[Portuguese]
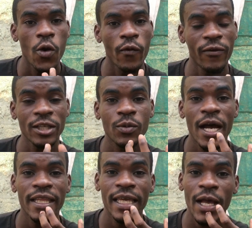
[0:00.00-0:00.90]
O Flash
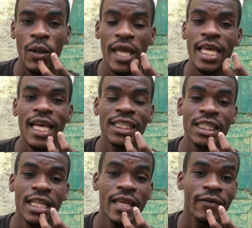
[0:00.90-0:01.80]
Squad é alguém que a
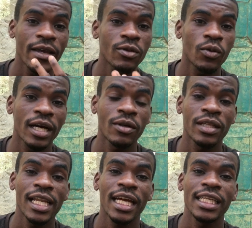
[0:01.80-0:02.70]
gente tem vindo o canal
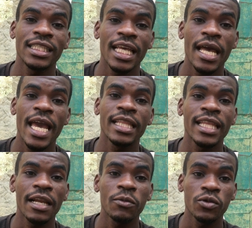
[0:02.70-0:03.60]
dele a crescer em
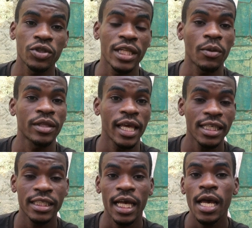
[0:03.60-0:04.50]
termos de
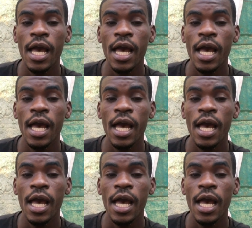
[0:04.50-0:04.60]
audiência,